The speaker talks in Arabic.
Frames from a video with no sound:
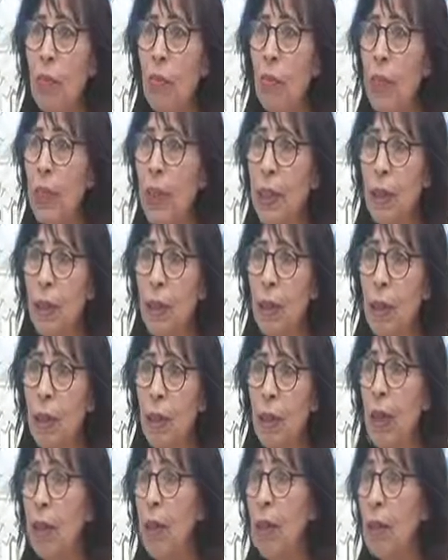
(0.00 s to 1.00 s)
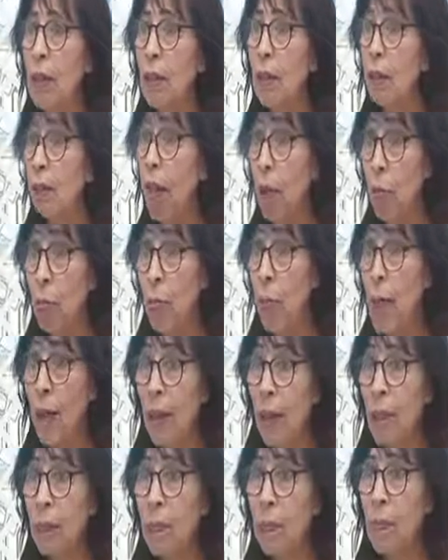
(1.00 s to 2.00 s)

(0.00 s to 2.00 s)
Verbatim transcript: في التربية